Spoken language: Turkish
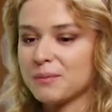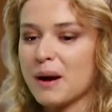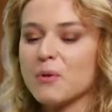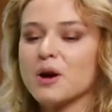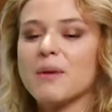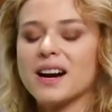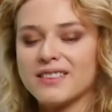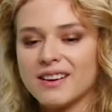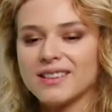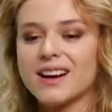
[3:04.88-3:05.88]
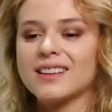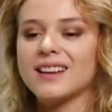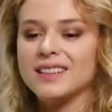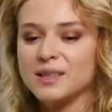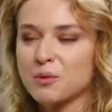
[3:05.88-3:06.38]
Ben böyle
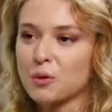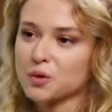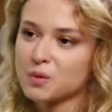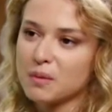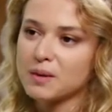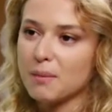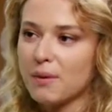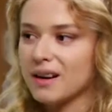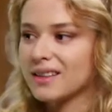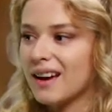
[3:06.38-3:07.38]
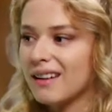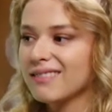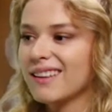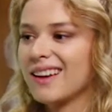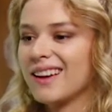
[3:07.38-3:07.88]
merdivenlerden inip konuşmamı
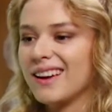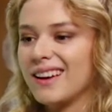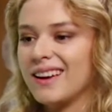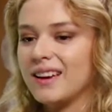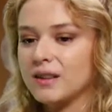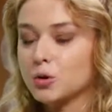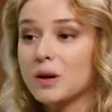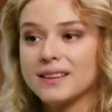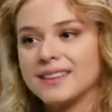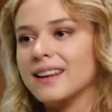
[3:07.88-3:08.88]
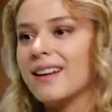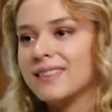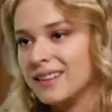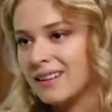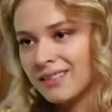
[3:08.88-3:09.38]
yaparken e, çok
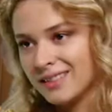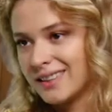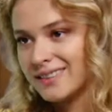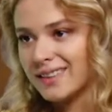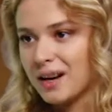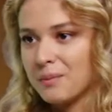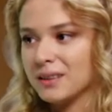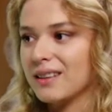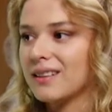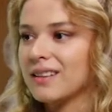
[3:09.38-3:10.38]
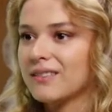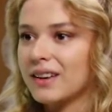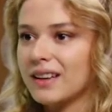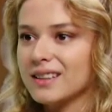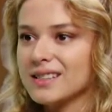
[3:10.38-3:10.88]
etkilendiğini anlattılar bana.
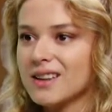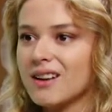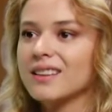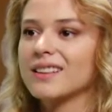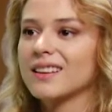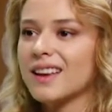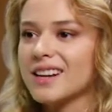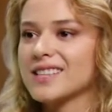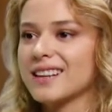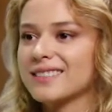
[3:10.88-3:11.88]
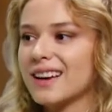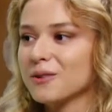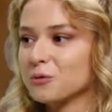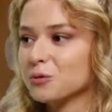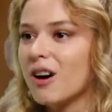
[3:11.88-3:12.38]
Ve sahnede gerçekten
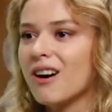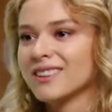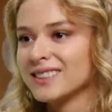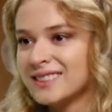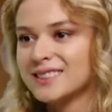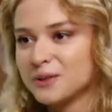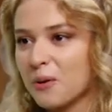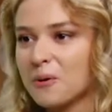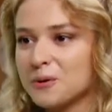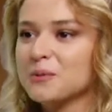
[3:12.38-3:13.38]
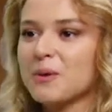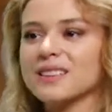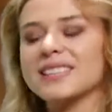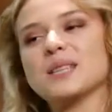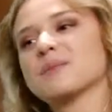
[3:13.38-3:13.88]
onun ağladığını gördüğüm
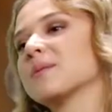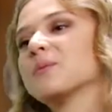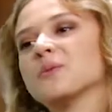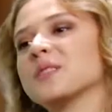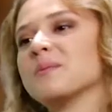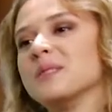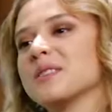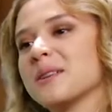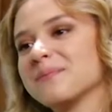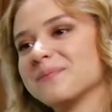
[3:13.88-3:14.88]
anı hiçbir zaman unutamayacağım.